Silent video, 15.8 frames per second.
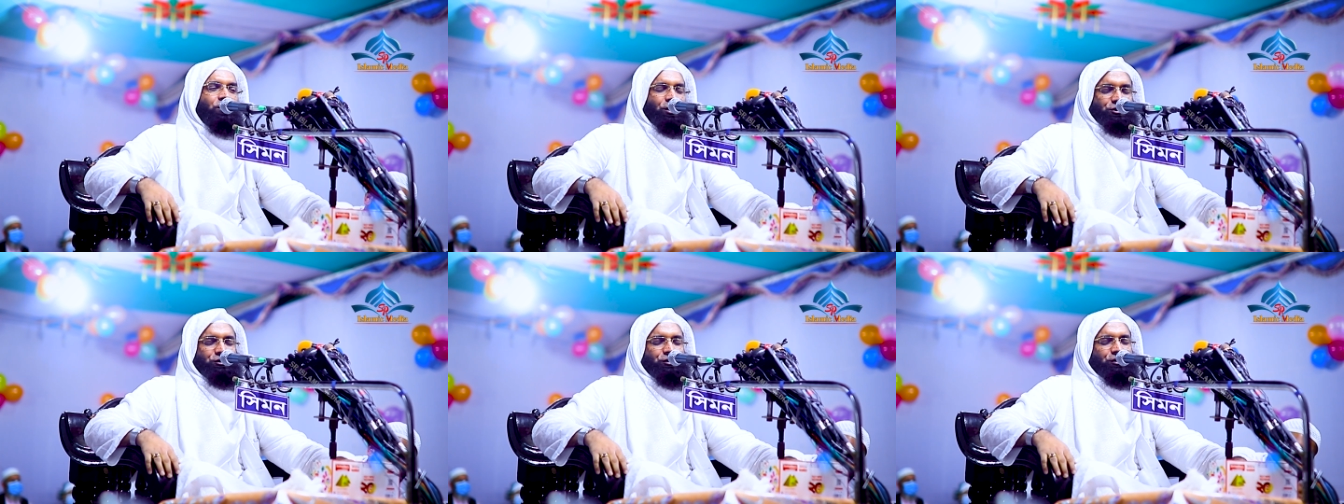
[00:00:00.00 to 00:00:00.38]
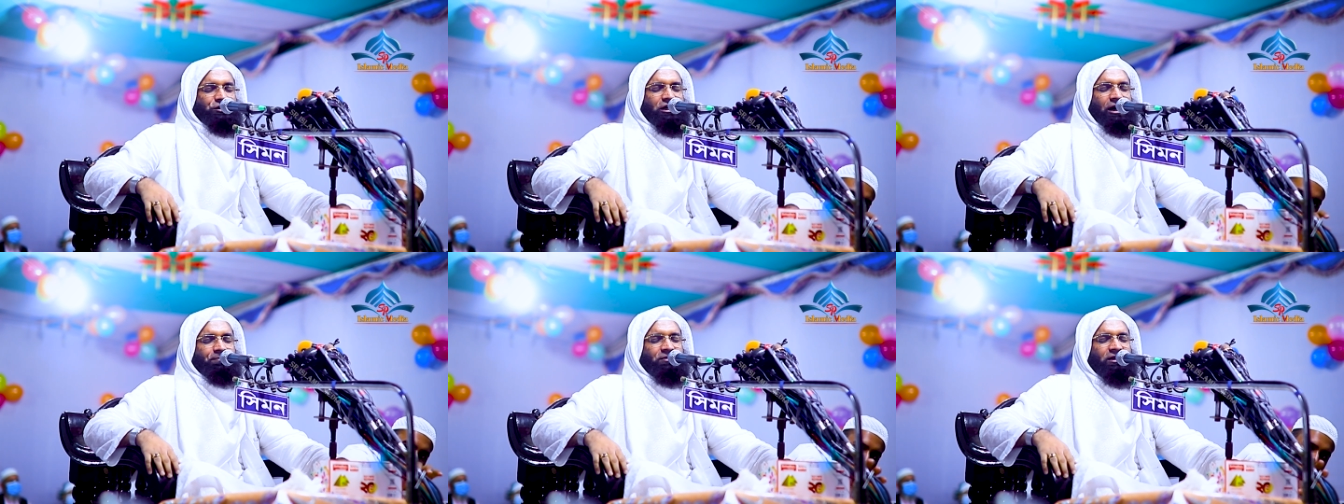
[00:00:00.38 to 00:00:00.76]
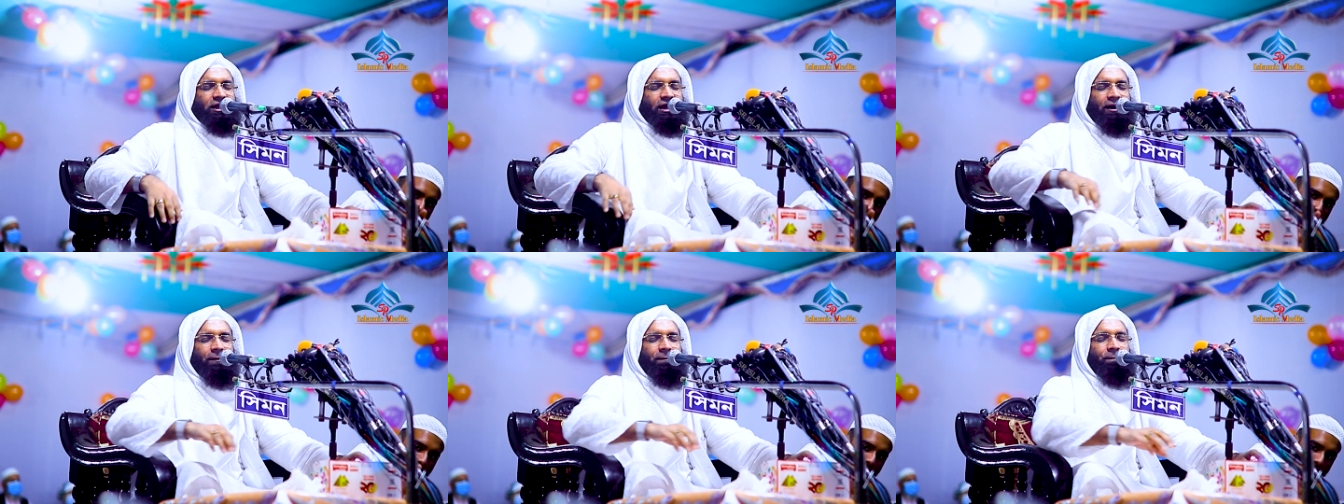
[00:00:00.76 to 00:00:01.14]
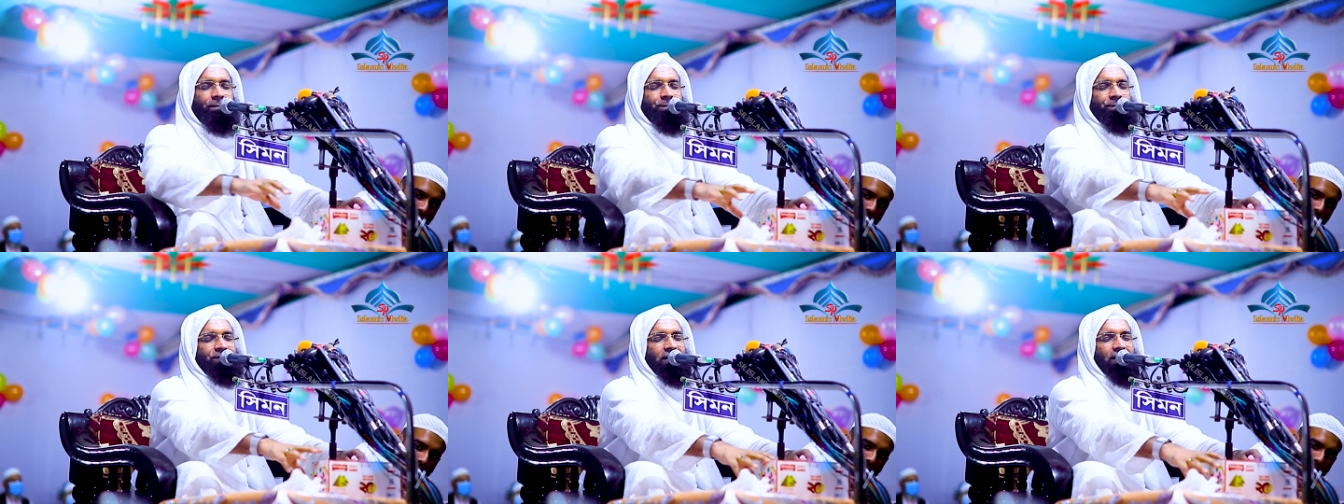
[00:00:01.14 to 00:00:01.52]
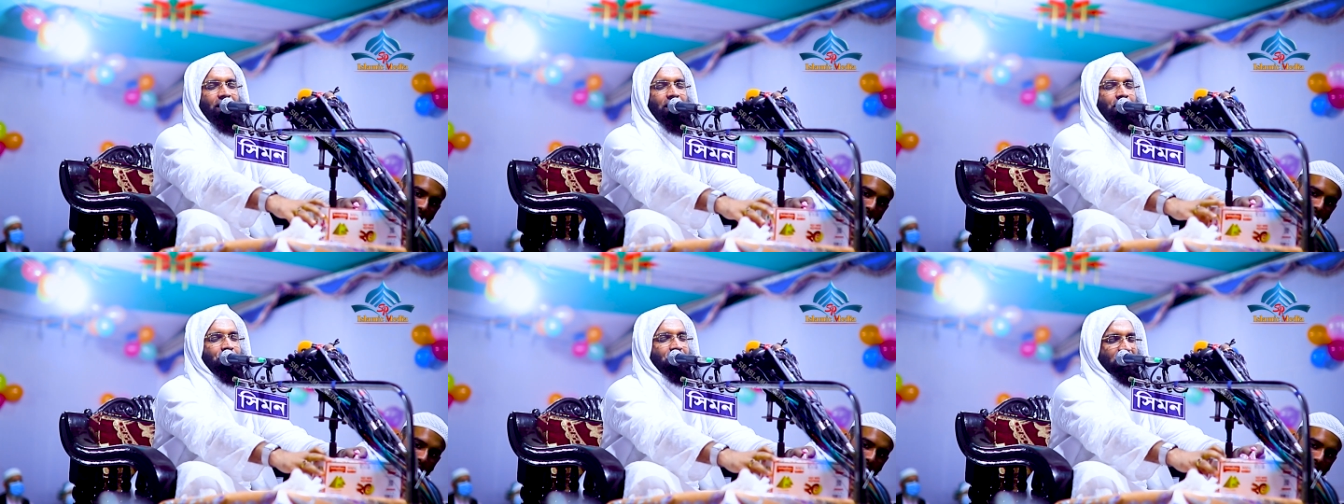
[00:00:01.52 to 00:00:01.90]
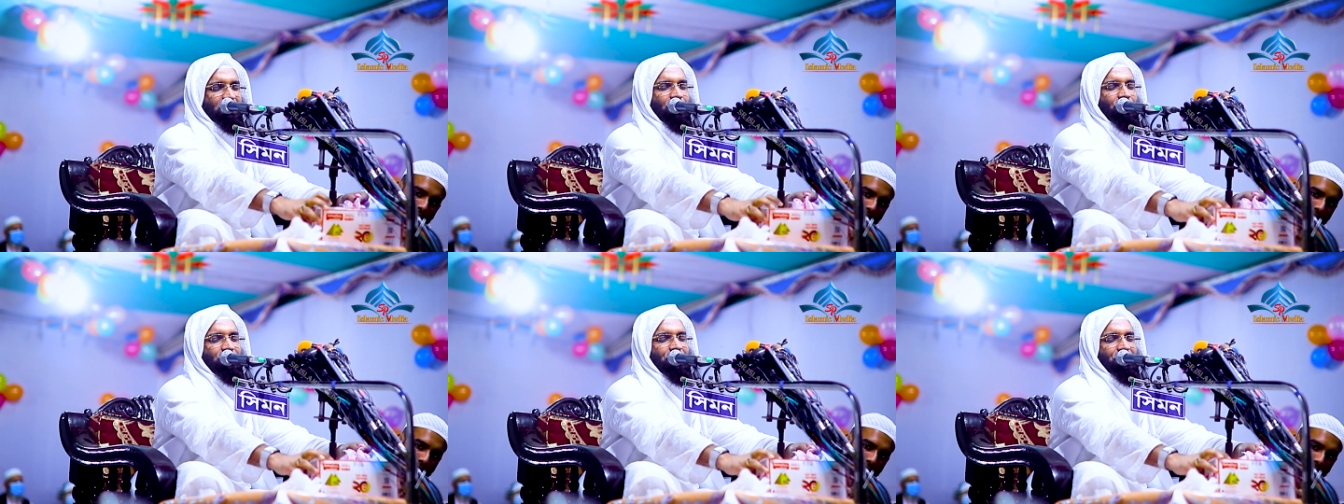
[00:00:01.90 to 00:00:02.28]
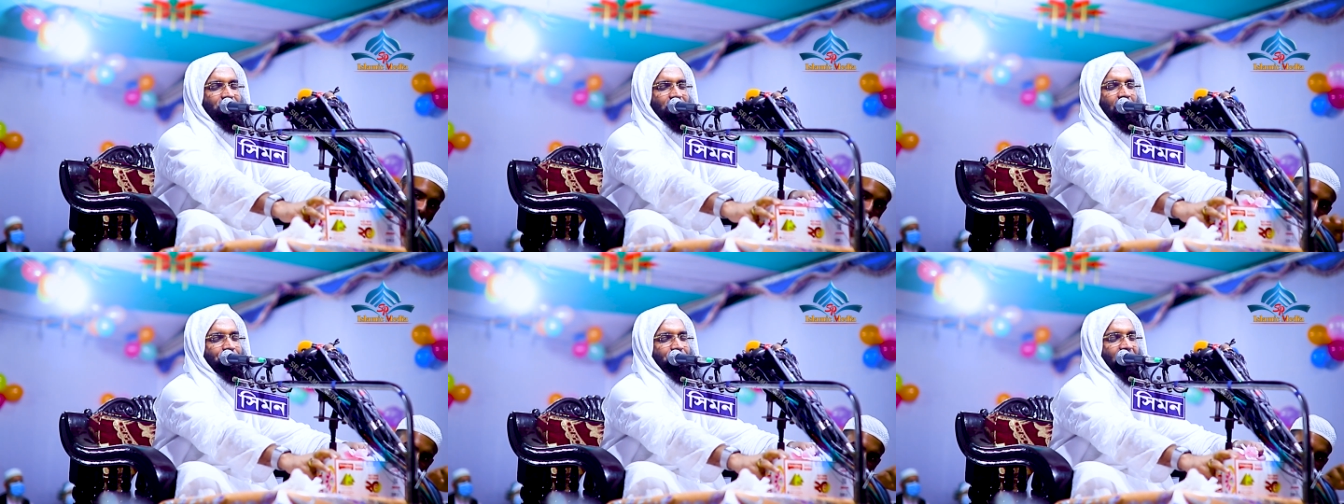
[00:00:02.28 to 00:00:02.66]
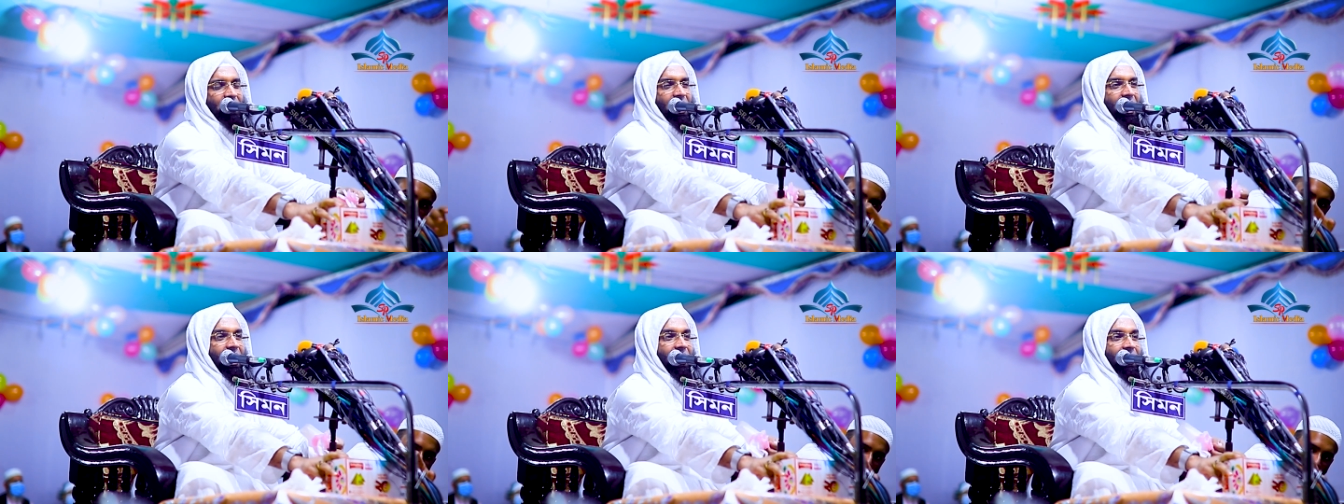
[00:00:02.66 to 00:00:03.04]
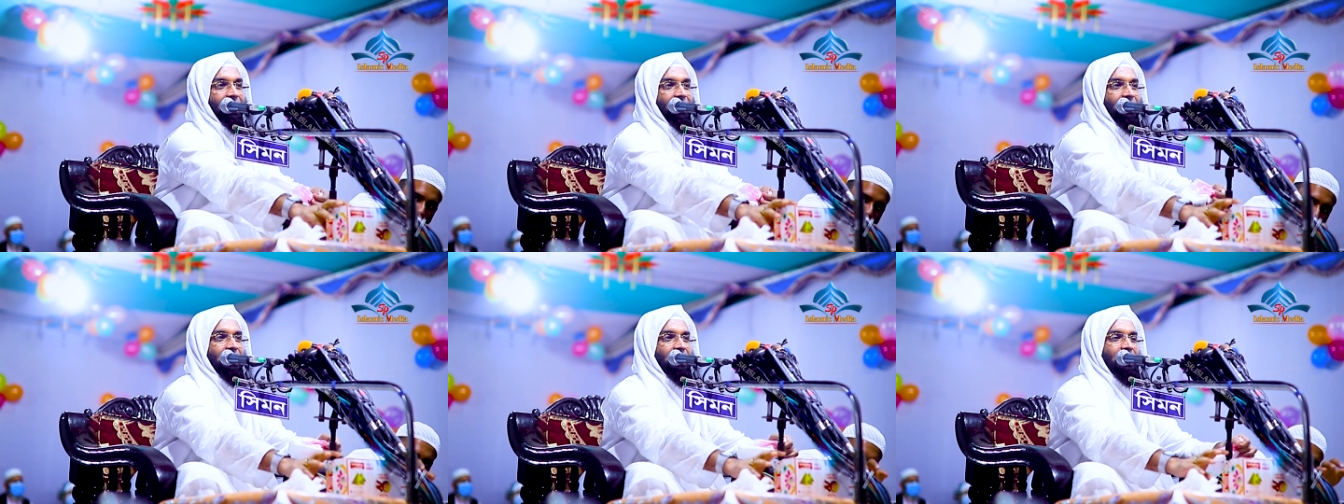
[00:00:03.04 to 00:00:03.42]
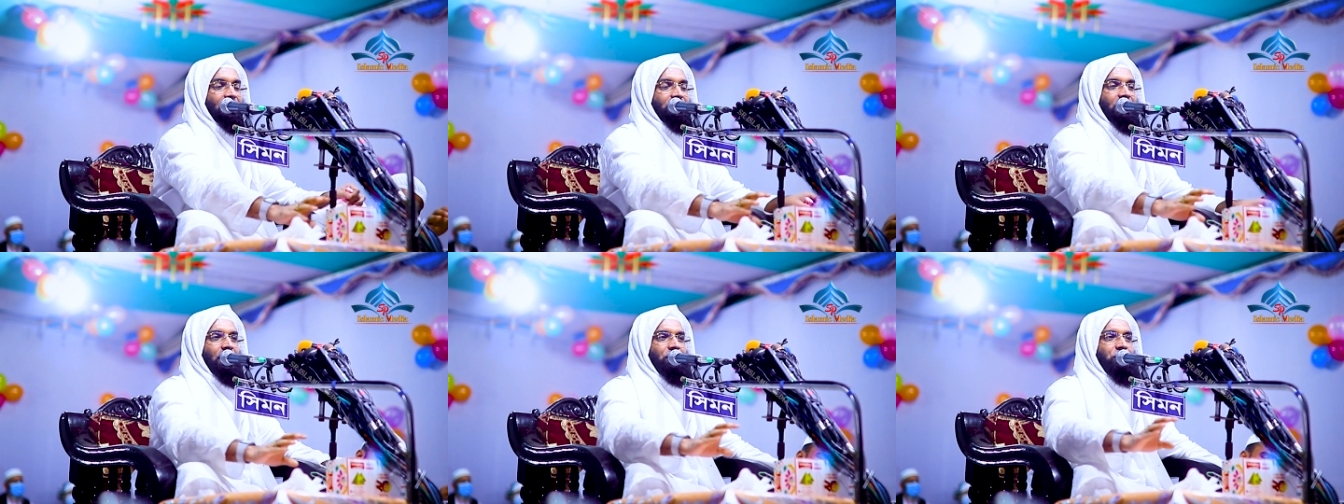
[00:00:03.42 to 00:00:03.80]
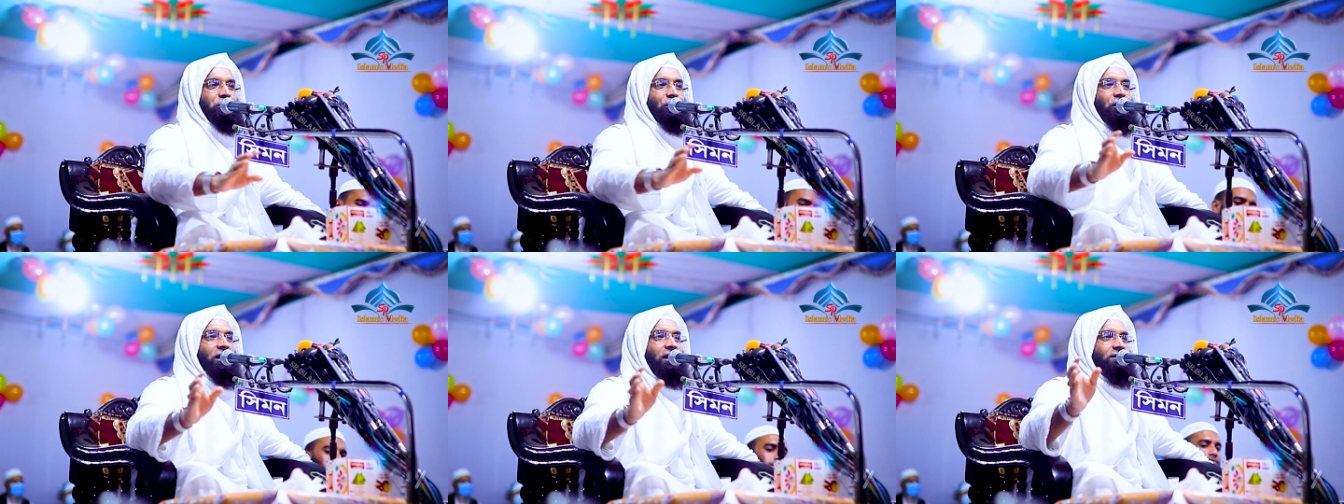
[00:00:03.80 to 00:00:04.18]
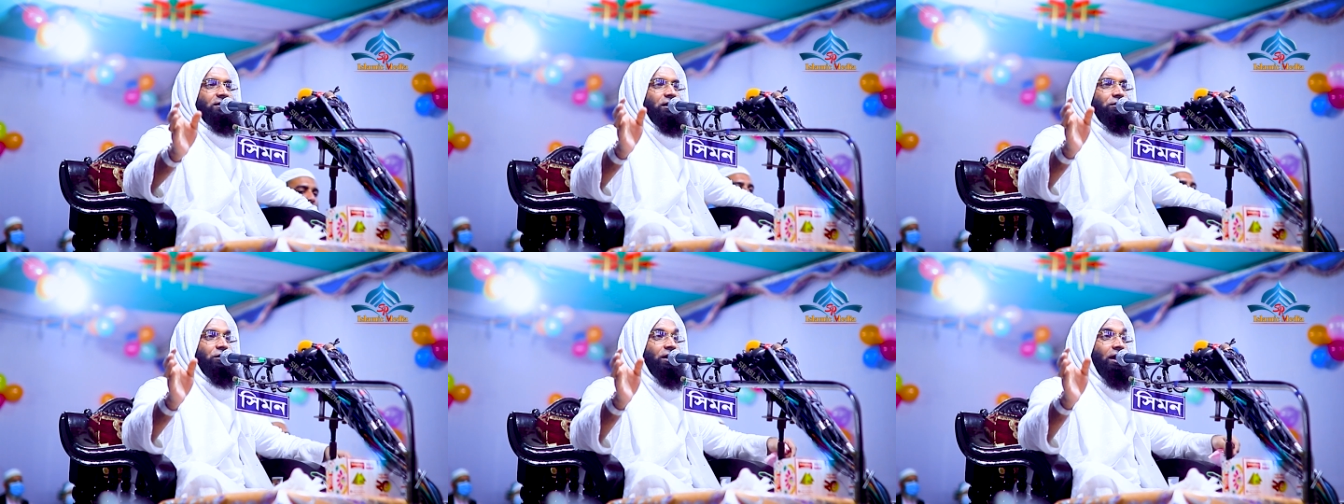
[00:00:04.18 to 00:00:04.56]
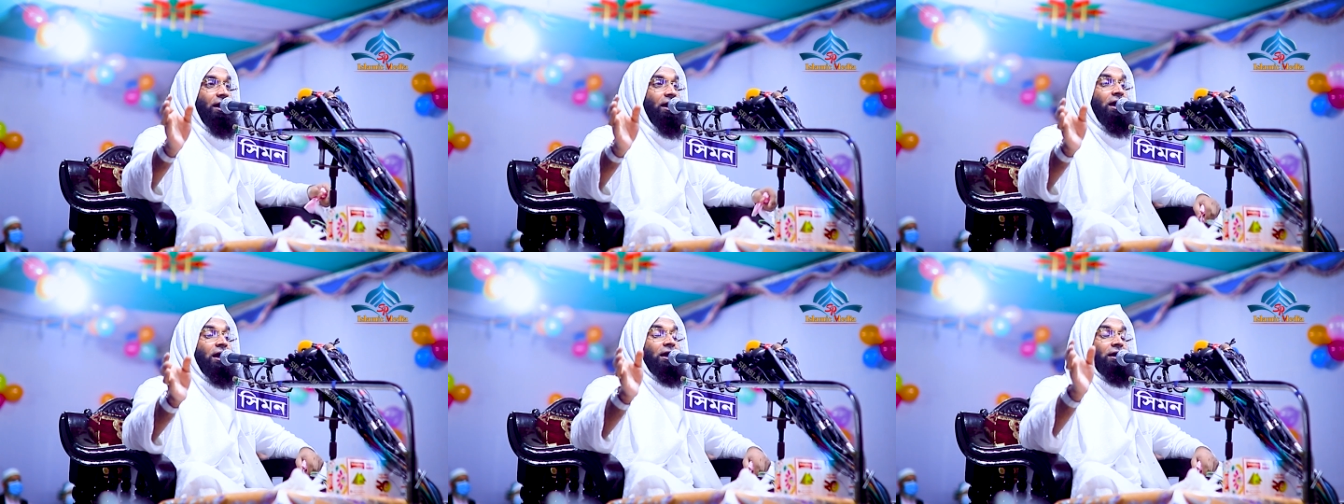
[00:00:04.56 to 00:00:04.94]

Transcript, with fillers: কষ্ট হচ্ছে আপনাদের বেদার হইতেছেন আপনারা তাহলে স্লোগানটা জোরে